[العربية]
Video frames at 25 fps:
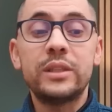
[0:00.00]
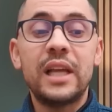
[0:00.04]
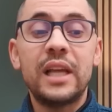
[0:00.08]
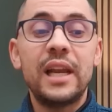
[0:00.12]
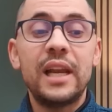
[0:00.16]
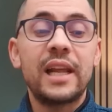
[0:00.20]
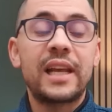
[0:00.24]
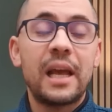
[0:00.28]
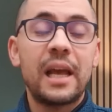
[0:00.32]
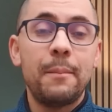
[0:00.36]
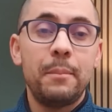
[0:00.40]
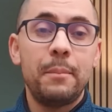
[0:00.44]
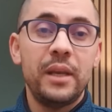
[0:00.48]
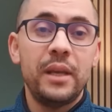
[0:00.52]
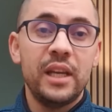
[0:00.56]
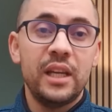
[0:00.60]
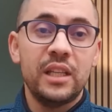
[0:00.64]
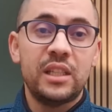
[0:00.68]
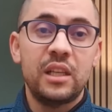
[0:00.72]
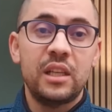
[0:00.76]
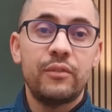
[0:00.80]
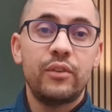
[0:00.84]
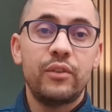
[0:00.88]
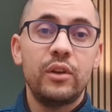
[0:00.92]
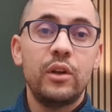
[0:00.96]
ده اللي كان
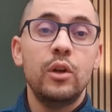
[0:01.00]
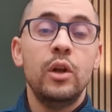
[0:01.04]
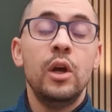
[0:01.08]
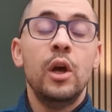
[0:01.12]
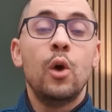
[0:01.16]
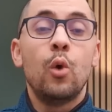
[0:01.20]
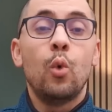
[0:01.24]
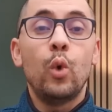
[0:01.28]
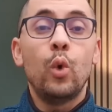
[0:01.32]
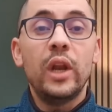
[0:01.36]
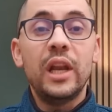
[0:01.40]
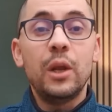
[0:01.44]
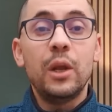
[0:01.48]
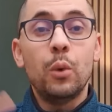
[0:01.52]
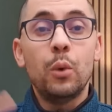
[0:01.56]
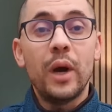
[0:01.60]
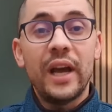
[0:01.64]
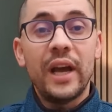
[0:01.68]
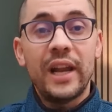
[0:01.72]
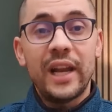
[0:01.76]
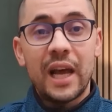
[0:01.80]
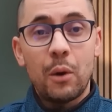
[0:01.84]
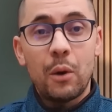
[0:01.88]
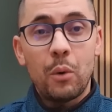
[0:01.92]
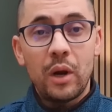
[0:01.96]
بيحتفل
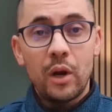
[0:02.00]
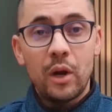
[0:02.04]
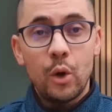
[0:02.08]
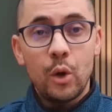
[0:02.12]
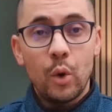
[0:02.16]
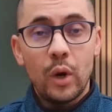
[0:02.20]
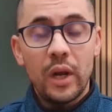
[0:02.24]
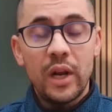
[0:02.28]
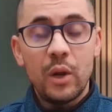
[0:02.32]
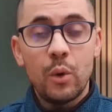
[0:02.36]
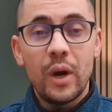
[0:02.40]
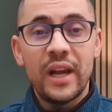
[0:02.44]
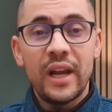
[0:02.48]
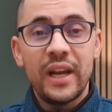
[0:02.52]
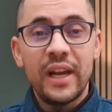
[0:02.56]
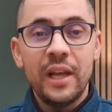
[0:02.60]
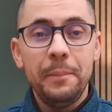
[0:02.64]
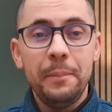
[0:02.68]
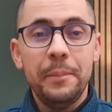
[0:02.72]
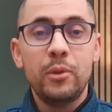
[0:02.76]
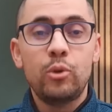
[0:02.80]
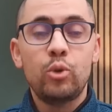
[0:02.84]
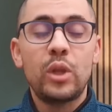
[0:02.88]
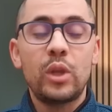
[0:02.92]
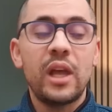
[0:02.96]
واللواء الاول اللي هو لواء
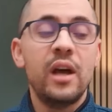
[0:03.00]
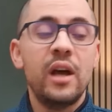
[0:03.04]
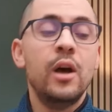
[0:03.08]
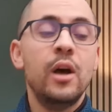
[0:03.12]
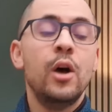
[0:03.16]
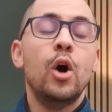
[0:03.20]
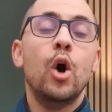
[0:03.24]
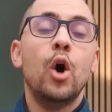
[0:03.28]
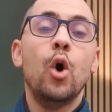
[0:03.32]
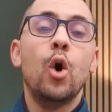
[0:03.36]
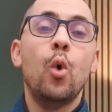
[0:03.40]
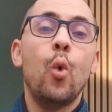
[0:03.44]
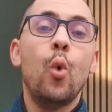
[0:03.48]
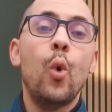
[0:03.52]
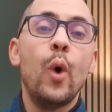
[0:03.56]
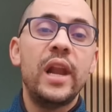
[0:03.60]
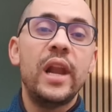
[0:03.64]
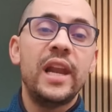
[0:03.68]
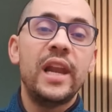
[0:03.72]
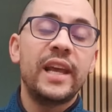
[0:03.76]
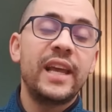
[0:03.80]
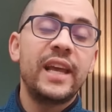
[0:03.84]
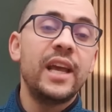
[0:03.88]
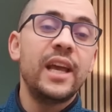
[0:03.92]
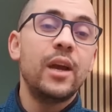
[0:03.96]
نحمده ده هو
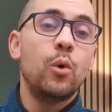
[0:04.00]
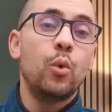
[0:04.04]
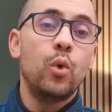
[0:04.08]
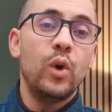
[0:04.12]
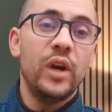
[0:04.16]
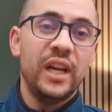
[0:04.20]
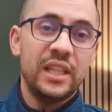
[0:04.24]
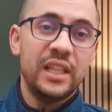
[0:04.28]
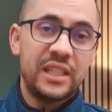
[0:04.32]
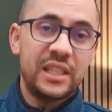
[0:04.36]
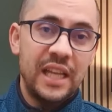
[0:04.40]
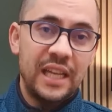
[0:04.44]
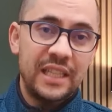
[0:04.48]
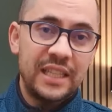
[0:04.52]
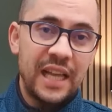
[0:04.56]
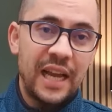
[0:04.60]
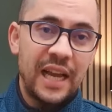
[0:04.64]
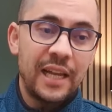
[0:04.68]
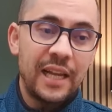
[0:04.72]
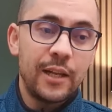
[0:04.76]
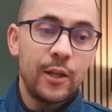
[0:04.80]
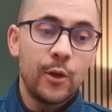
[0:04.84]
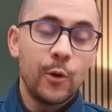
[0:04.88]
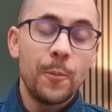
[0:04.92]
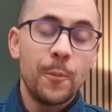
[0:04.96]
اللي جه واعتدى
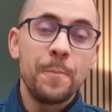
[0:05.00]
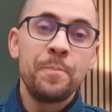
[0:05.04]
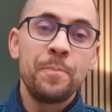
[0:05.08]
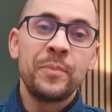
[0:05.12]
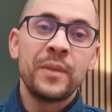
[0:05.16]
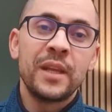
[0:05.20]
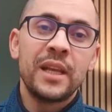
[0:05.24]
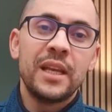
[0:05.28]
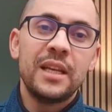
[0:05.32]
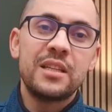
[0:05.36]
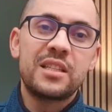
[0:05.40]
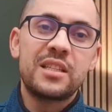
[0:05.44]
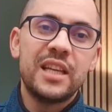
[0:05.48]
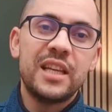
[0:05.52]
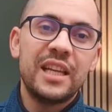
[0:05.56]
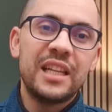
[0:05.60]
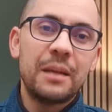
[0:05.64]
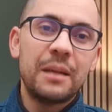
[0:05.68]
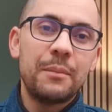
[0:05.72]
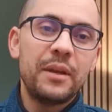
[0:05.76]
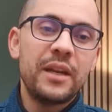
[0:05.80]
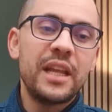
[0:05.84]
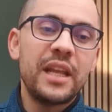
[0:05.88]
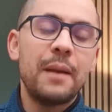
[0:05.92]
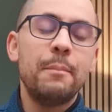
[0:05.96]
عليهم السيده
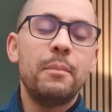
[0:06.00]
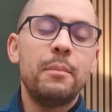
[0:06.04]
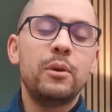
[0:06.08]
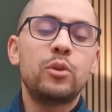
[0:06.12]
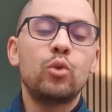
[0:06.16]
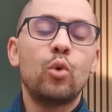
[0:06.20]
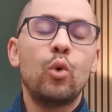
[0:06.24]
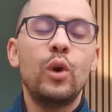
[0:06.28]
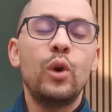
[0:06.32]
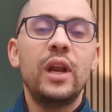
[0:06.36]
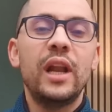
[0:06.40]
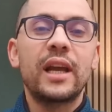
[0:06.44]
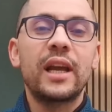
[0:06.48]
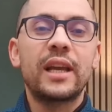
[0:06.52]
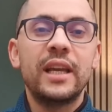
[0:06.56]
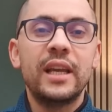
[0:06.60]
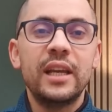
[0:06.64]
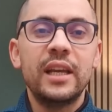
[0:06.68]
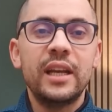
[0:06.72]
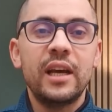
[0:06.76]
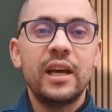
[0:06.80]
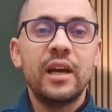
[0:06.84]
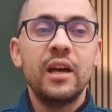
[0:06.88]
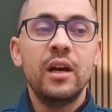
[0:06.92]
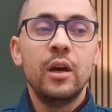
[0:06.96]
مريم بتقول لك
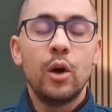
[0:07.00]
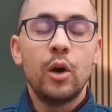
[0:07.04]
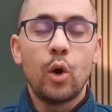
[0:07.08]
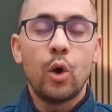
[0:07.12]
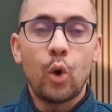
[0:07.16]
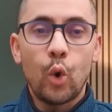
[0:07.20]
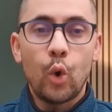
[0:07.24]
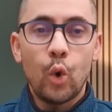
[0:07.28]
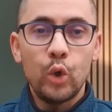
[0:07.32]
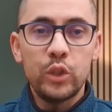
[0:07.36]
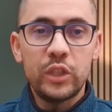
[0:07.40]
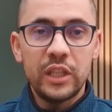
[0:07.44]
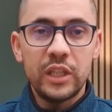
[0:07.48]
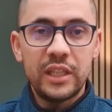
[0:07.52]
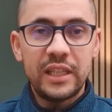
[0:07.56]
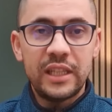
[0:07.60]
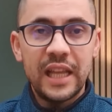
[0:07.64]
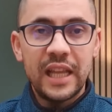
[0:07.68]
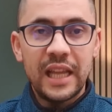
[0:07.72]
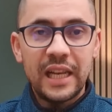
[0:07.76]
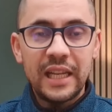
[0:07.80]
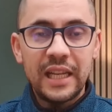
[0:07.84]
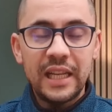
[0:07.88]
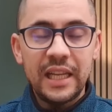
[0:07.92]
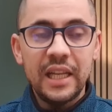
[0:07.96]
هنا خد
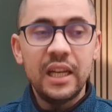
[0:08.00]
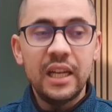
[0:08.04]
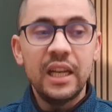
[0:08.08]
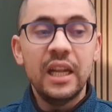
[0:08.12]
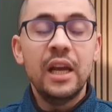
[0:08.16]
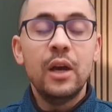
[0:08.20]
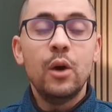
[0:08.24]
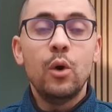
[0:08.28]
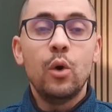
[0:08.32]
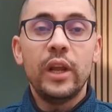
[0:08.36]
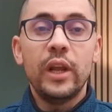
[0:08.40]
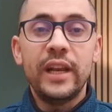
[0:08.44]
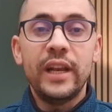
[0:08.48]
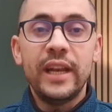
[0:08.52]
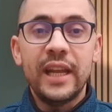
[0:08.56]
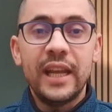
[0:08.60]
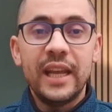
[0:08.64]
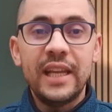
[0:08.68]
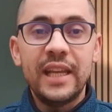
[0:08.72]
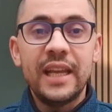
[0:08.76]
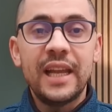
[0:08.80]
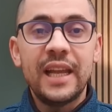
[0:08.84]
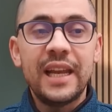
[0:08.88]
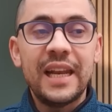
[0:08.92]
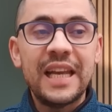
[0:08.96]
الدليل ان
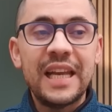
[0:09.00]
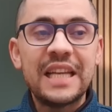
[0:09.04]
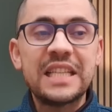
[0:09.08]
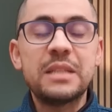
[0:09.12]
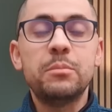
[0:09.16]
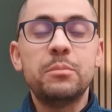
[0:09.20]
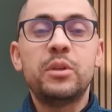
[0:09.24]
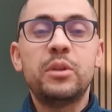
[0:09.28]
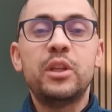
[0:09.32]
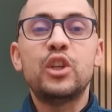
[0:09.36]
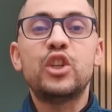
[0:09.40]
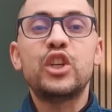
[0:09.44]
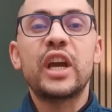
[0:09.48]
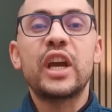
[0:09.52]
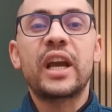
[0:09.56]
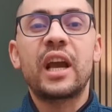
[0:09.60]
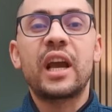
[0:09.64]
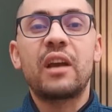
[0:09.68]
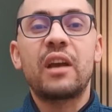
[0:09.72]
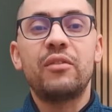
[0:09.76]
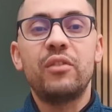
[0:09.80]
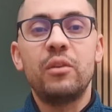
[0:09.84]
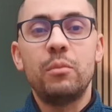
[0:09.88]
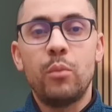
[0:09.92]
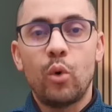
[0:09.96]
هي لازم
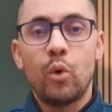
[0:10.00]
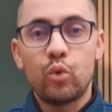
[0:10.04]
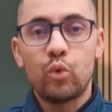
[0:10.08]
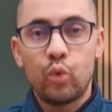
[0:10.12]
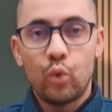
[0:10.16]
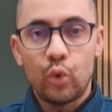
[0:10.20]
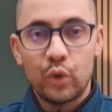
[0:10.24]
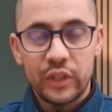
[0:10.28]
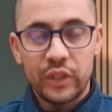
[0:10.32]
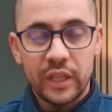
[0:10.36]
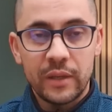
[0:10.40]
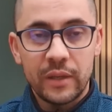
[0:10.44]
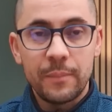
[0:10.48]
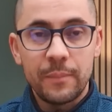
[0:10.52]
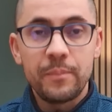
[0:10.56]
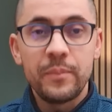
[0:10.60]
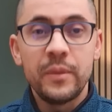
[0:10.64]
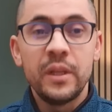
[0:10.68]
تشكك في الموضوع ده